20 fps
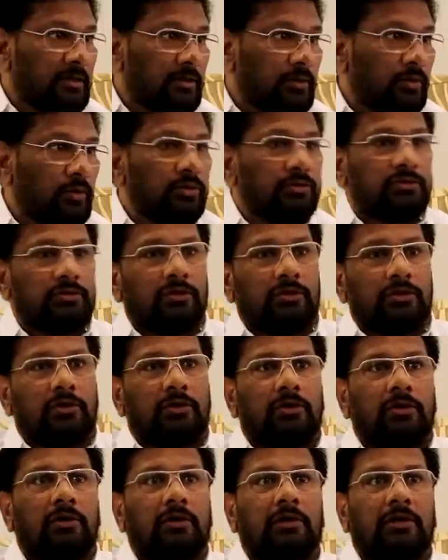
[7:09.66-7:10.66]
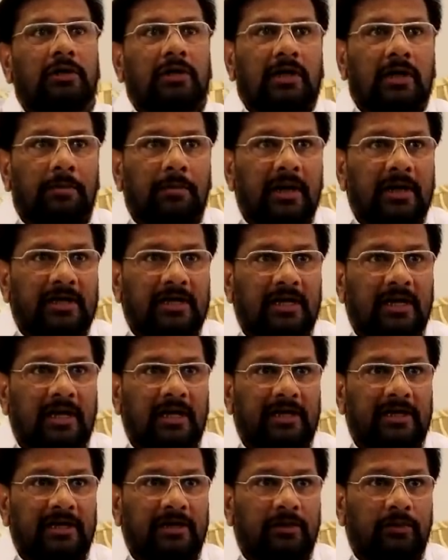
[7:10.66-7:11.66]
रोज़ कमा के ला
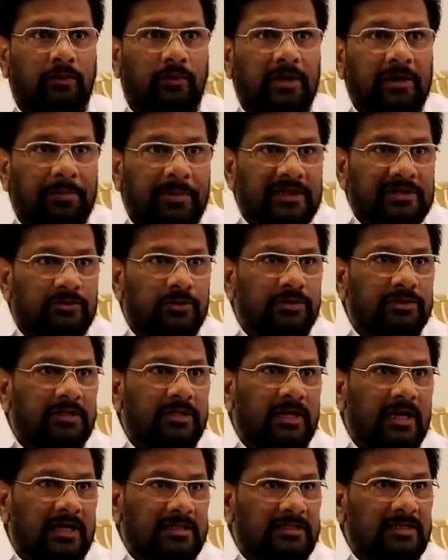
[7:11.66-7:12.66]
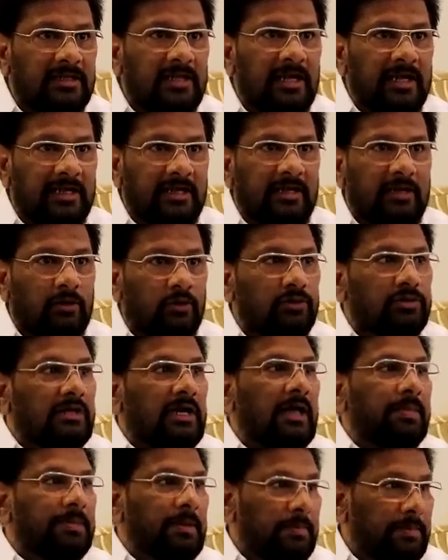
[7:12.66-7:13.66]
के वही पैसों से राशन ला के रोज़
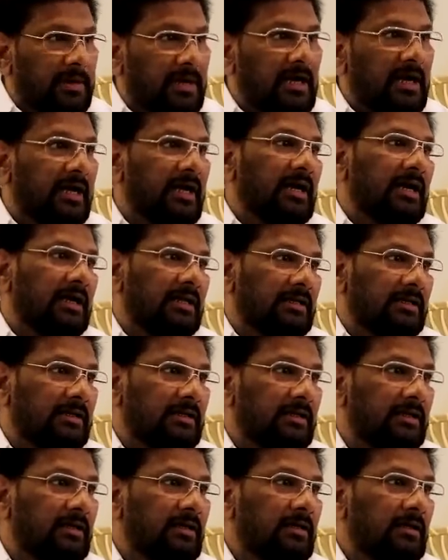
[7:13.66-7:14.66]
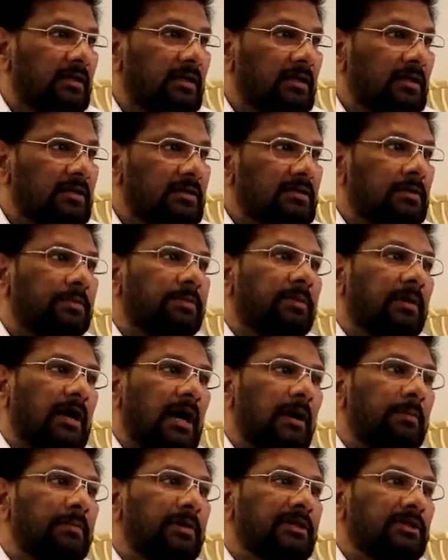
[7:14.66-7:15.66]
रात में पका के खाते थे जब
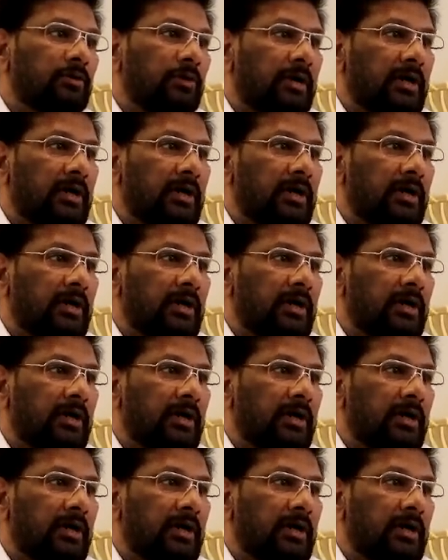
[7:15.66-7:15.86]
काम बंद हो